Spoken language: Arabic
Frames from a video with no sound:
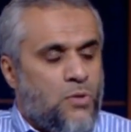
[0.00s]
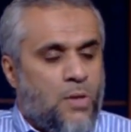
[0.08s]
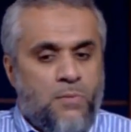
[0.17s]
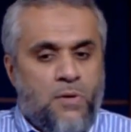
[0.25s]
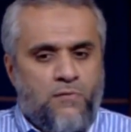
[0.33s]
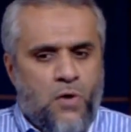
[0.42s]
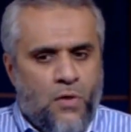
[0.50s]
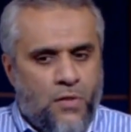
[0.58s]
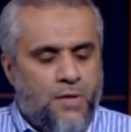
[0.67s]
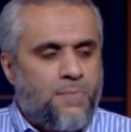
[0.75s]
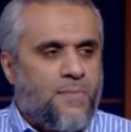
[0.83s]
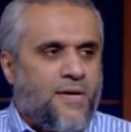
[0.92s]
دام فيها
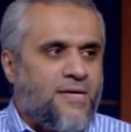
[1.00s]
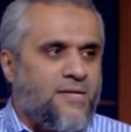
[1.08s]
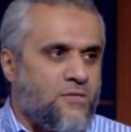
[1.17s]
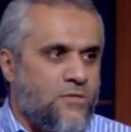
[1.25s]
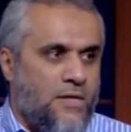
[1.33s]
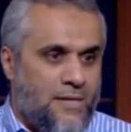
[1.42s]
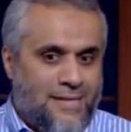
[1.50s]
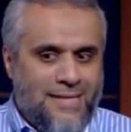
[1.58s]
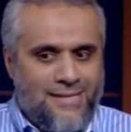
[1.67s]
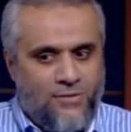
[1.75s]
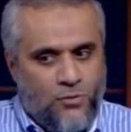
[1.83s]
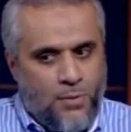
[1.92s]
ضرب اكيد
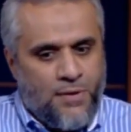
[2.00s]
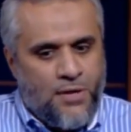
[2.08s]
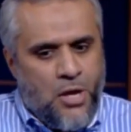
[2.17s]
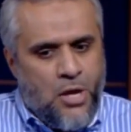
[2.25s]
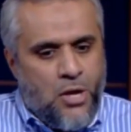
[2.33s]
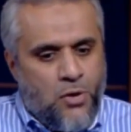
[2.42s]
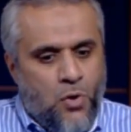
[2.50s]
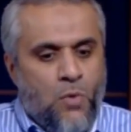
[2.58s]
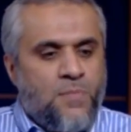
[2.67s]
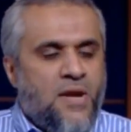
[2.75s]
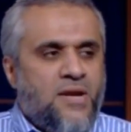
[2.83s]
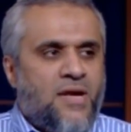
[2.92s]
اكيد تعتبر نوع
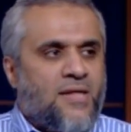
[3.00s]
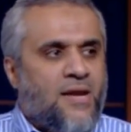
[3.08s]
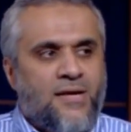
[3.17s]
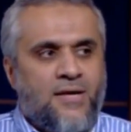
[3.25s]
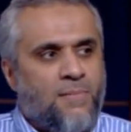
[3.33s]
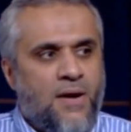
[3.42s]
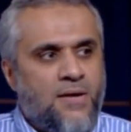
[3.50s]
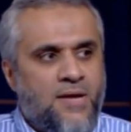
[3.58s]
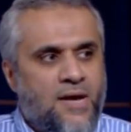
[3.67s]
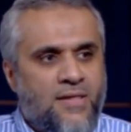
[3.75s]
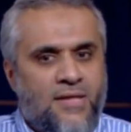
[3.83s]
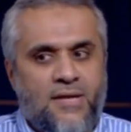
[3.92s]
من الرياضه لكن ما هي
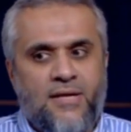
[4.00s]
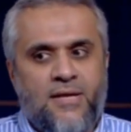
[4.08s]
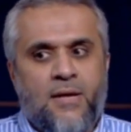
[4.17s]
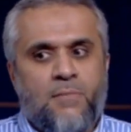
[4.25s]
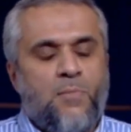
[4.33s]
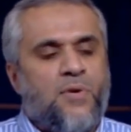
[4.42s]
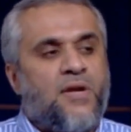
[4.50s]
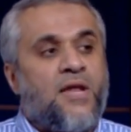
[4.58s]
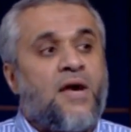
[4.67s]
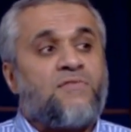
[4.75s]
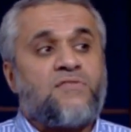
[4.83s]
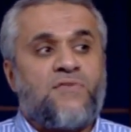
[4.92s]
رياضه اللي ممكن
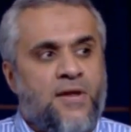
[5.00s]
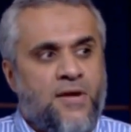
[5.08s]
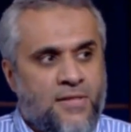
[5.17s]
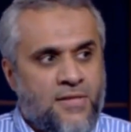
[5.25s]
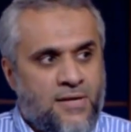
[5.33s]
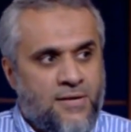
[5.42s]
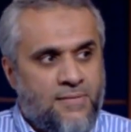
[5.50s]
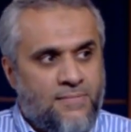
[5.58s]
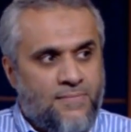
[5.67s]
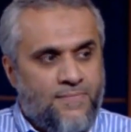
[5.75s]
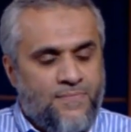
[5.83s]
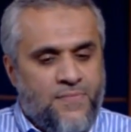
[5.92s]
انافس فيها رياضيا
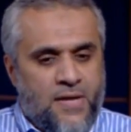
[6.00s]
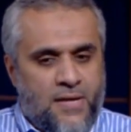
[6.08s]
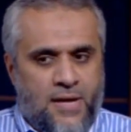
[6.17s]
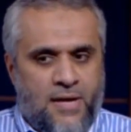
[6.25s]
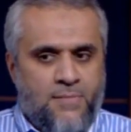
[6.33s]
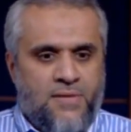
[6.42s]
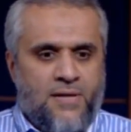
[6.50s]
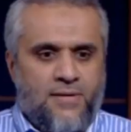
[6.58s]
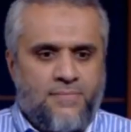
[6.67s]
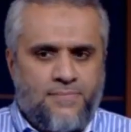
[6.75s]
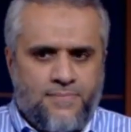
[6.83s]
يعني مثال